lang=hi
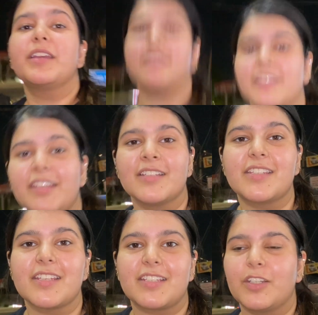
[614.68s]
कितनी
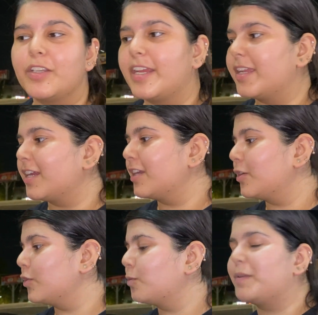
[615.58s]
कंसिस्टेंट और
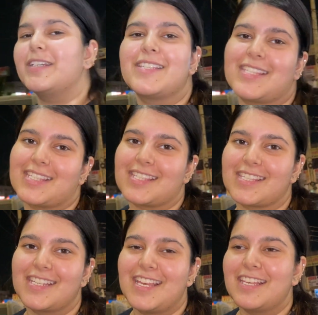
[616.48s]
डेडिकेटेड हूँ तो प्लीज़
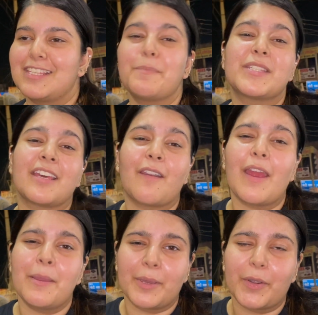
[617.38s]

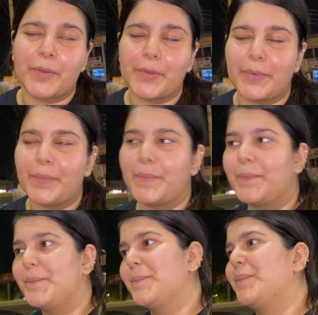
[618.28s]
सब्सक्राइब कर दो
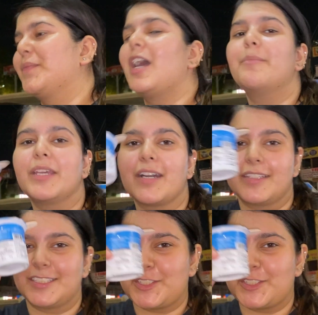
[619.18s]
अब ये खाते हैं